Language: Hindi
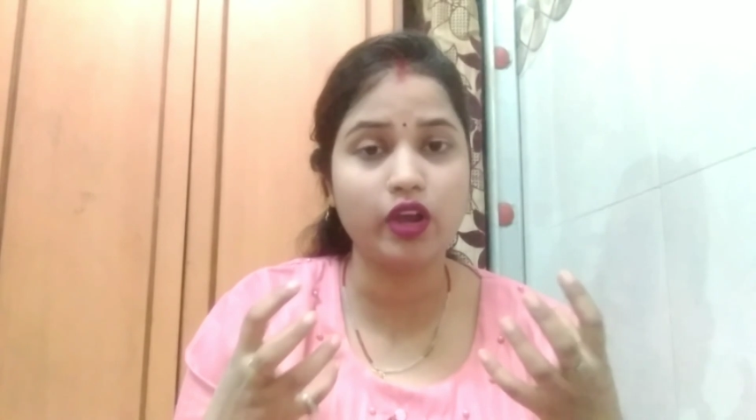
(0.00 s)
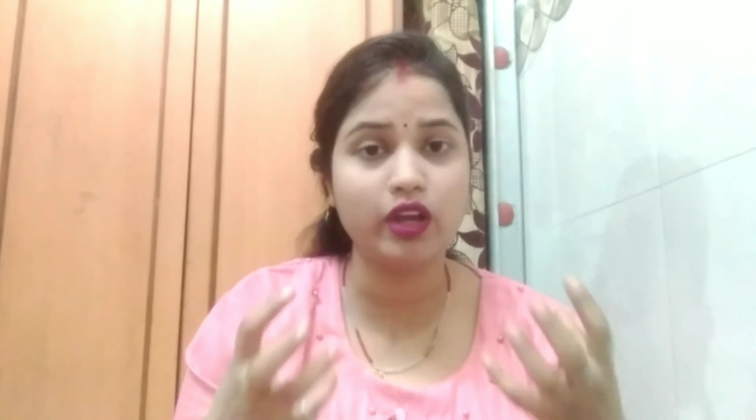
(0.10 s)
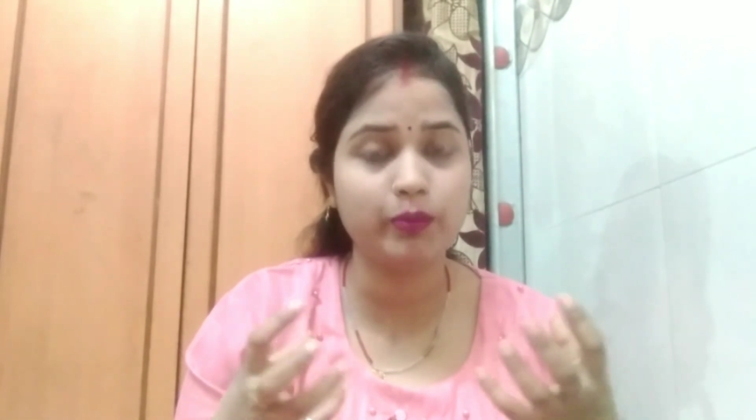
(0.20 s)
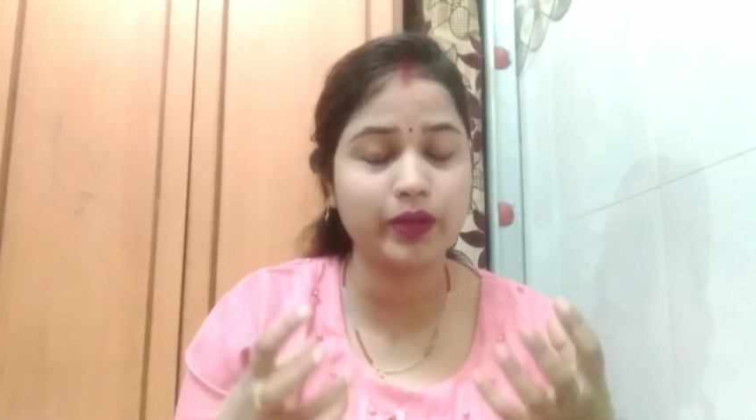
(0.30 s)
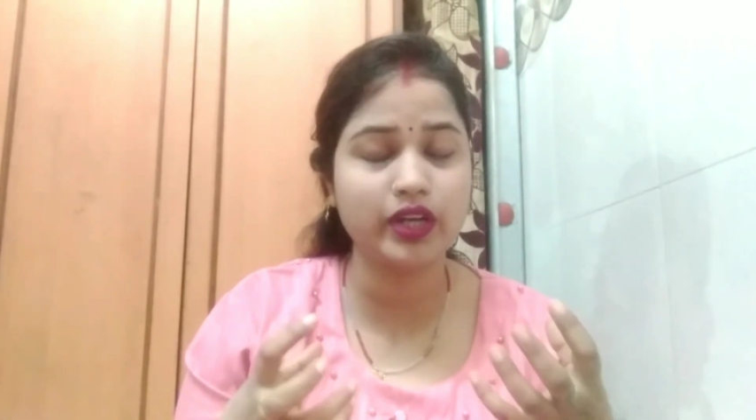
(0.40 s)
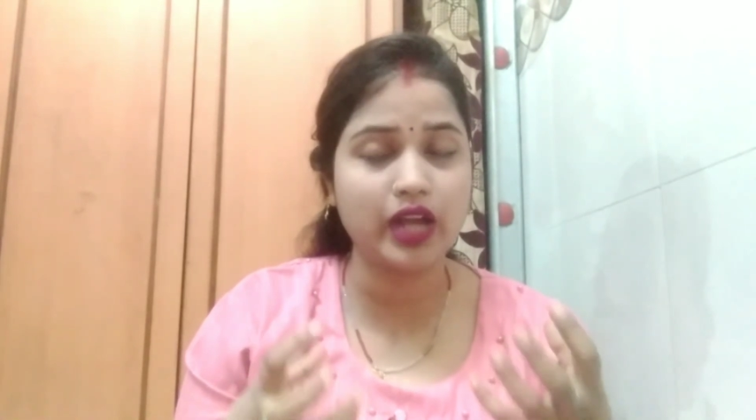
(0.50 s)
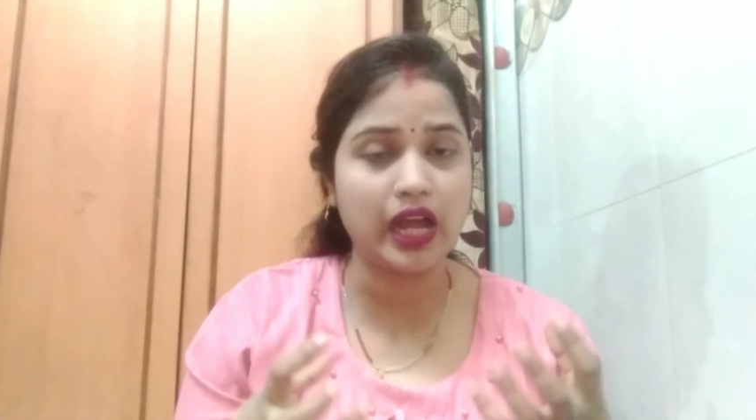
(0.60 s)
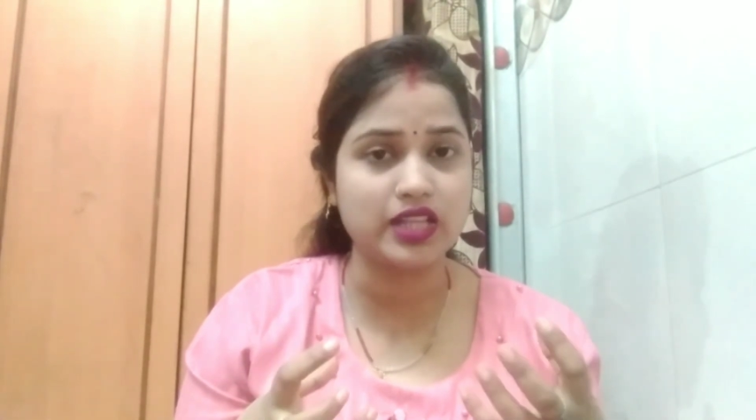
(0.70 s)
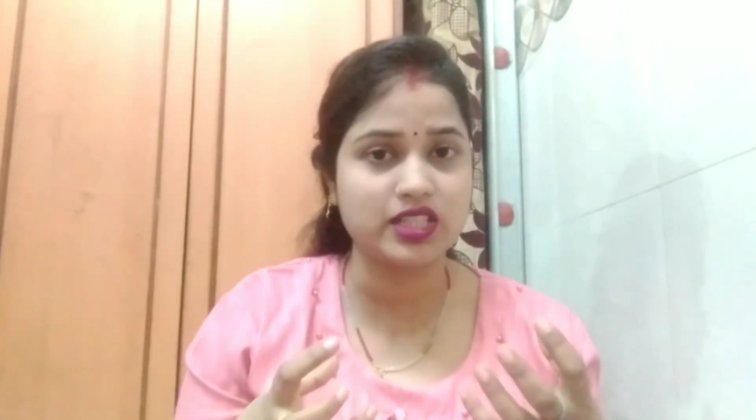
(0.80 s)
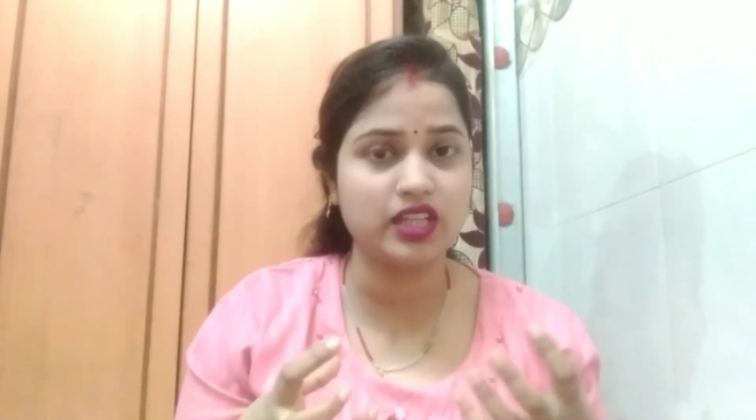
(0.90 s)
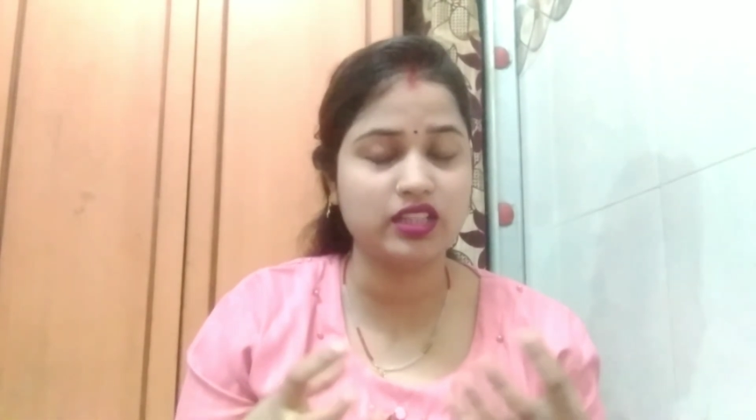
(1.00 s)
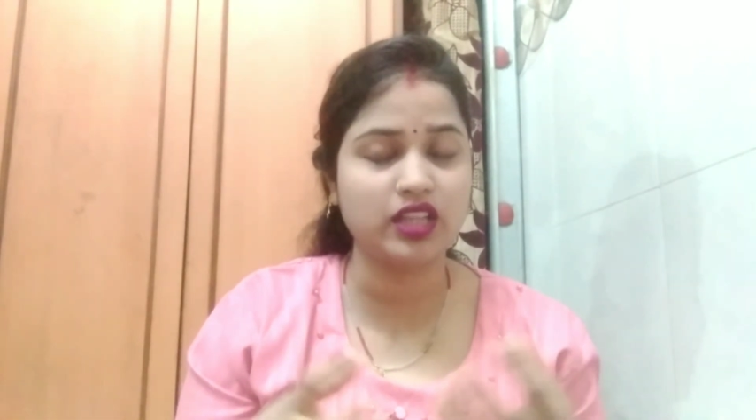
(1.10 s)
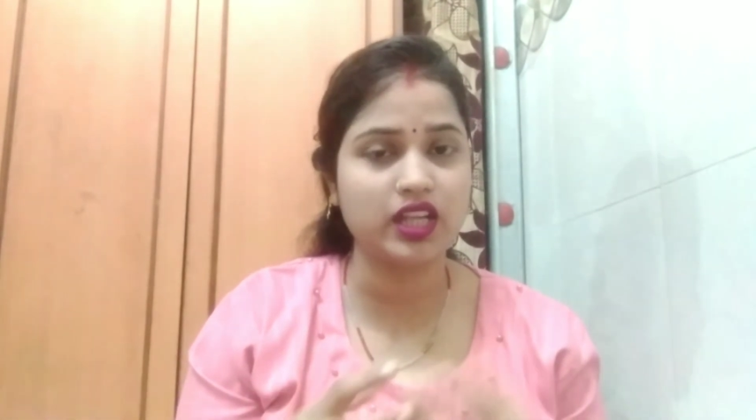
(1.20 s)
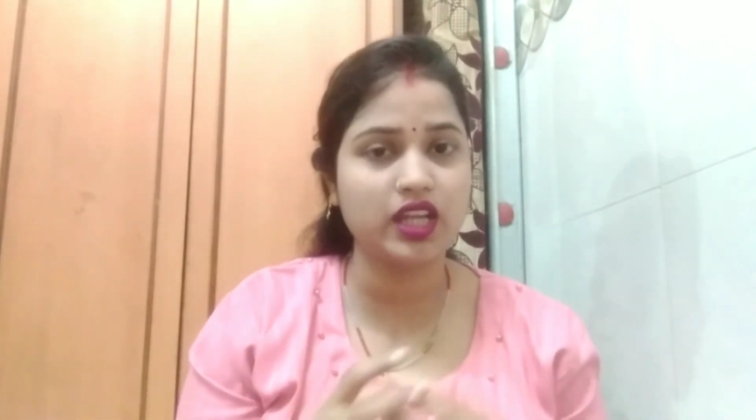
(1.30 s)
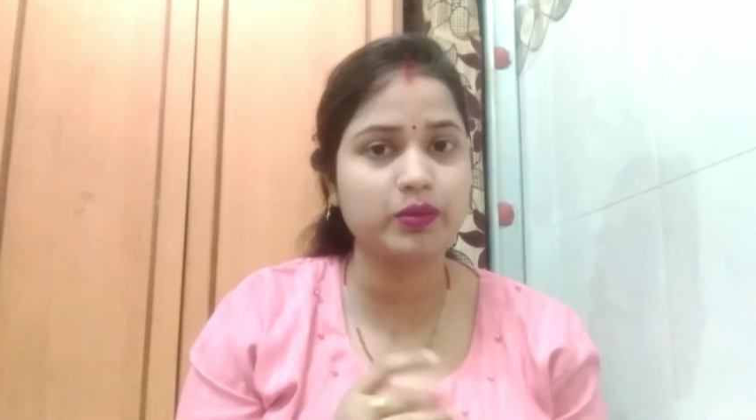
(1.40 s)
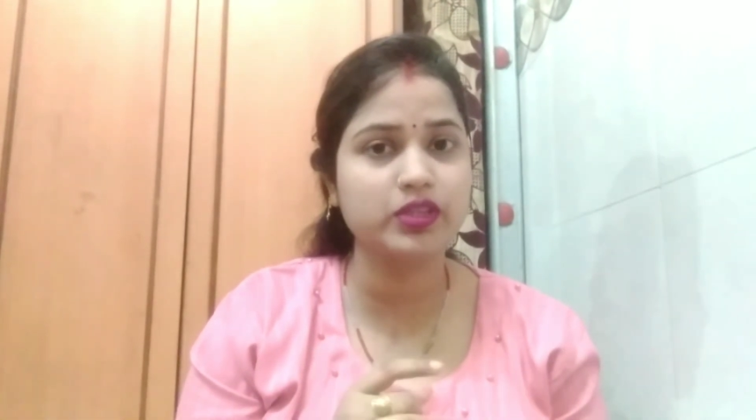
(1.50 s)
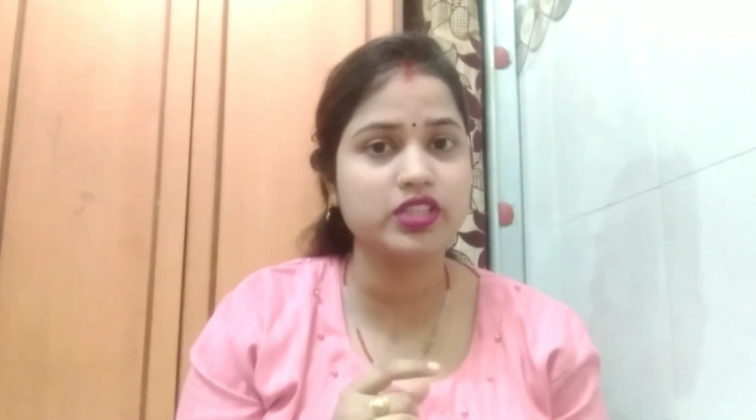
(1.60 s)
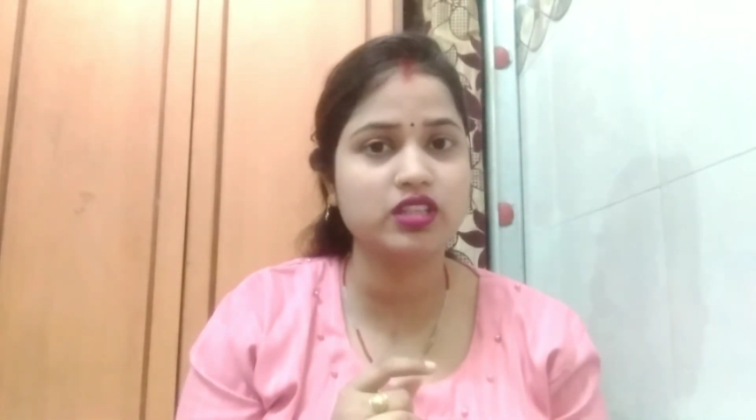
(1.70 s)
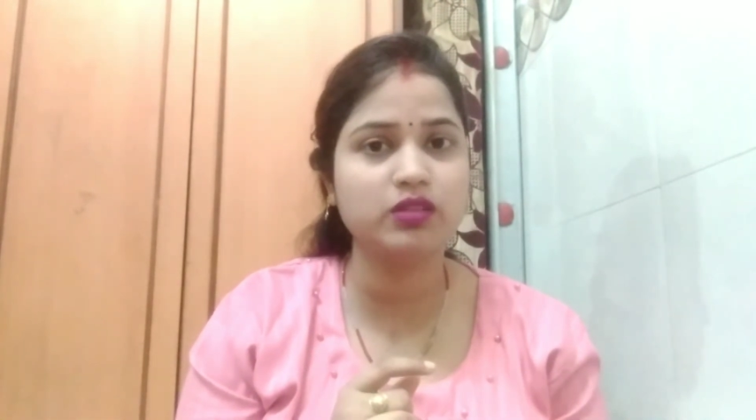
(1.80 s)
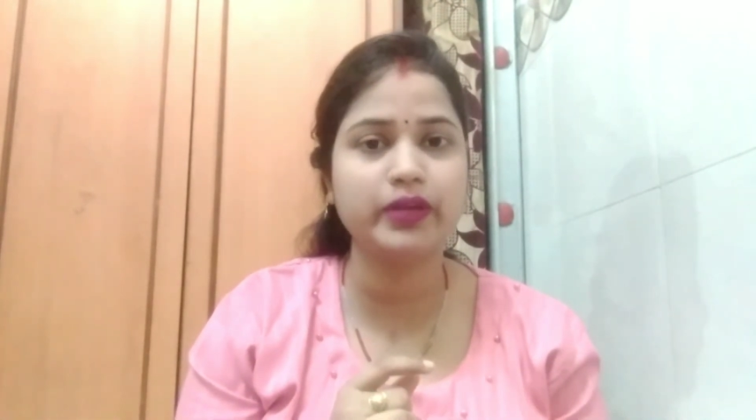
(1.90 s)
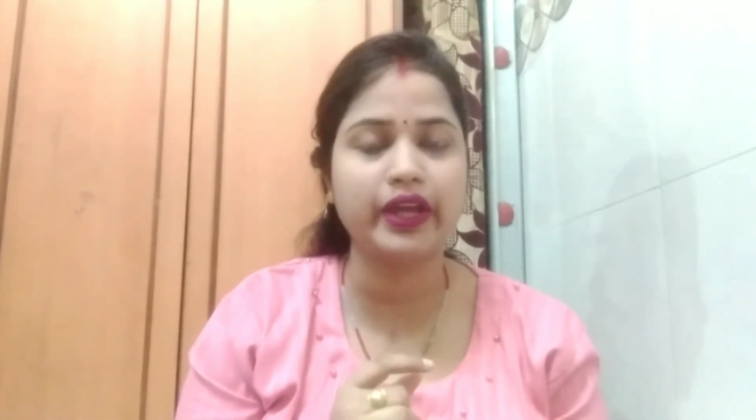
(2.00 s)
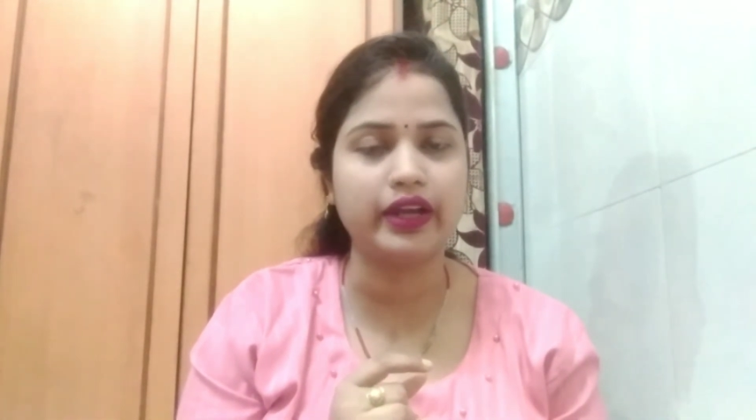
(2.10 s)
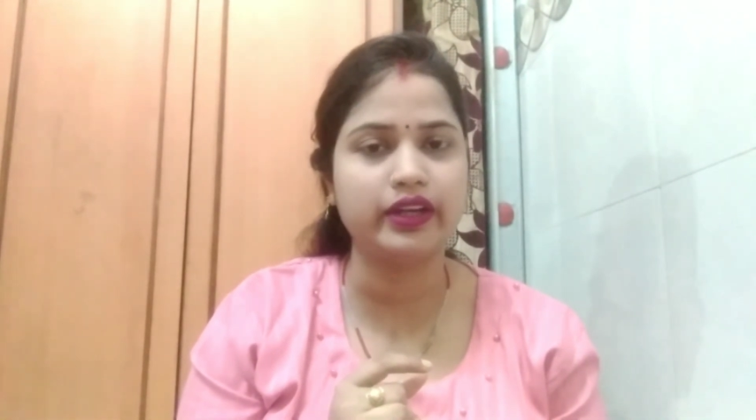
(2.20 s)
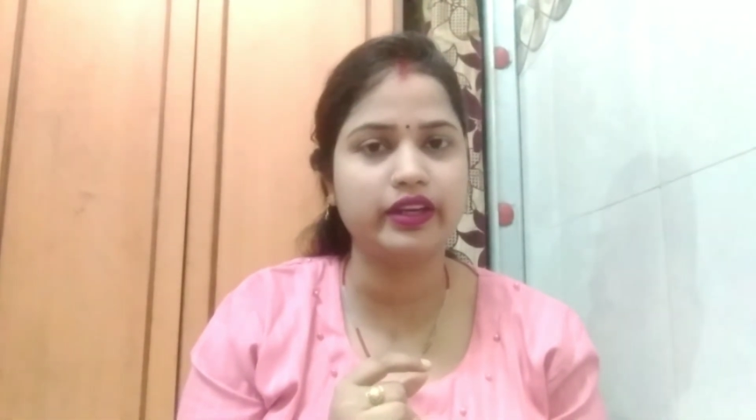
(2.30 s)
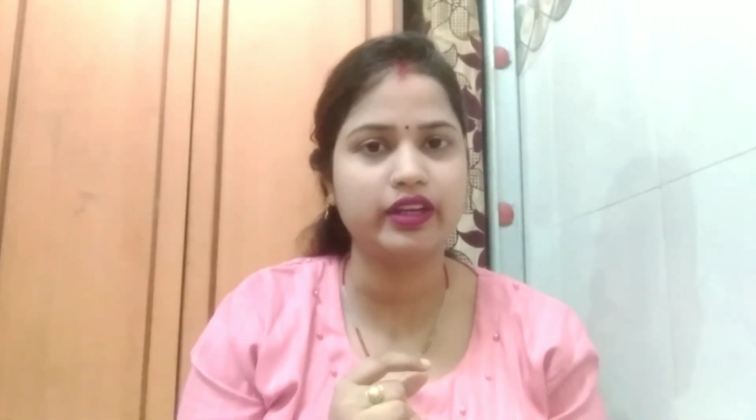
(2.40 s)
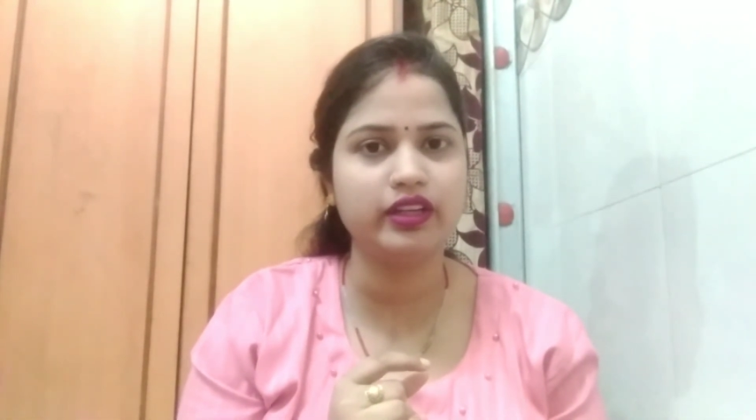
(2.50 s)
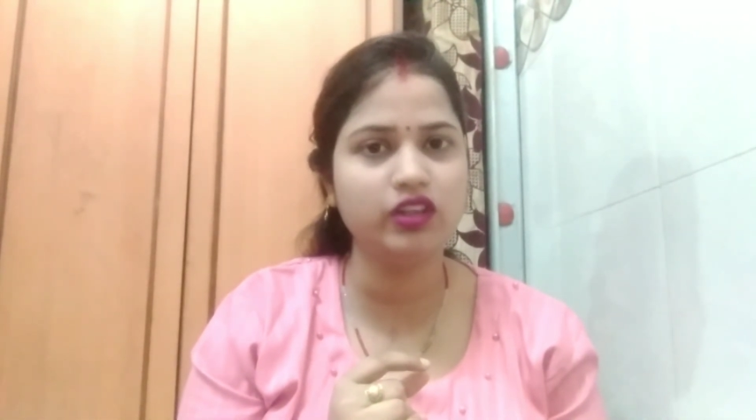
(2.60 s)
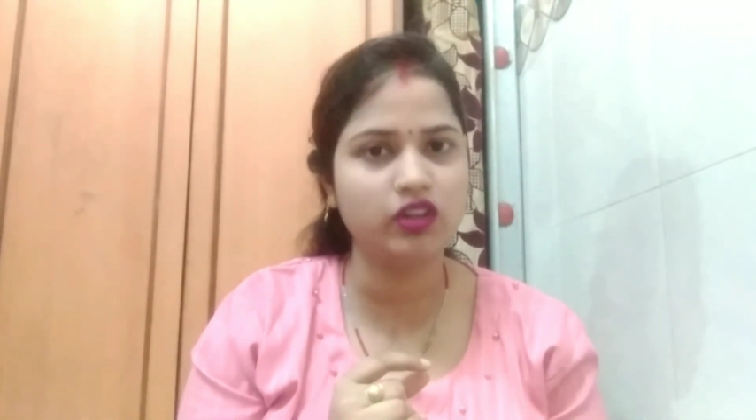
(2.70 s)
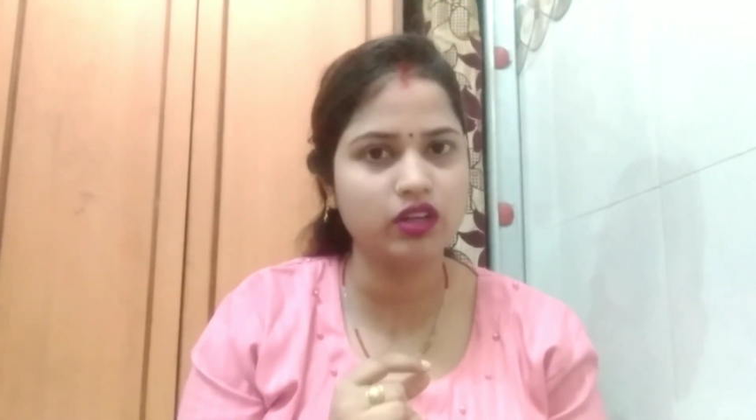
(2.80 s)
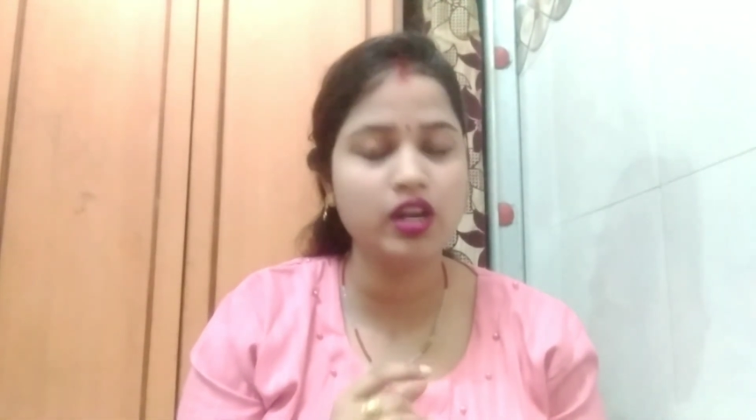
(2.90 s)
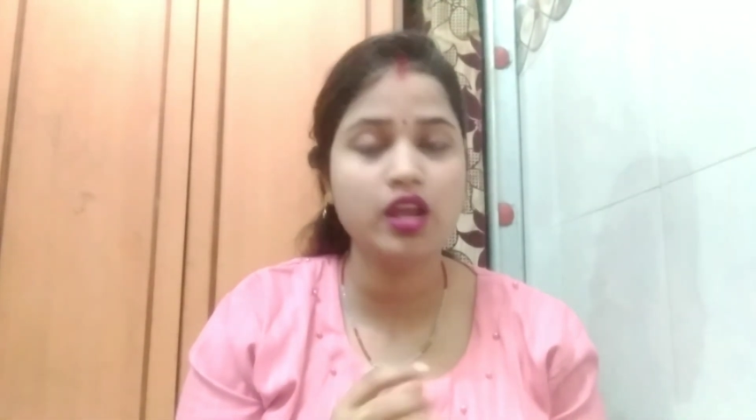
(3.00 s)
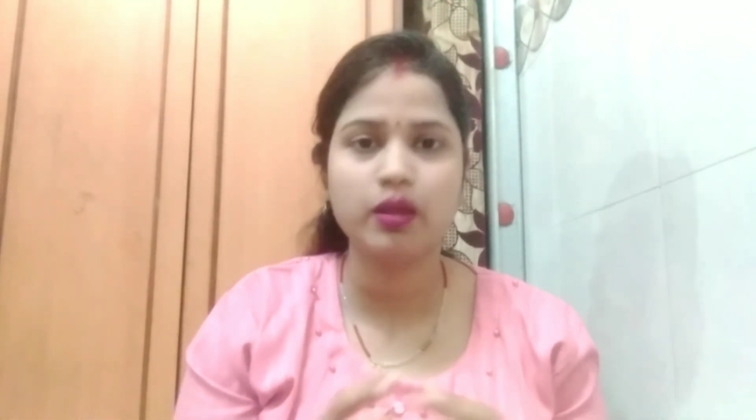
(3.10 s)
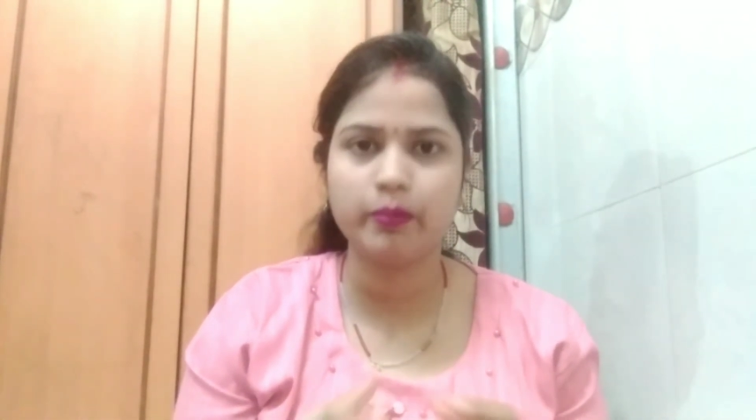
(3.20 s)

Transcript: ऑयलपन आ जाए ताकि आपकी स्किन पे हाइड्रेटिंग और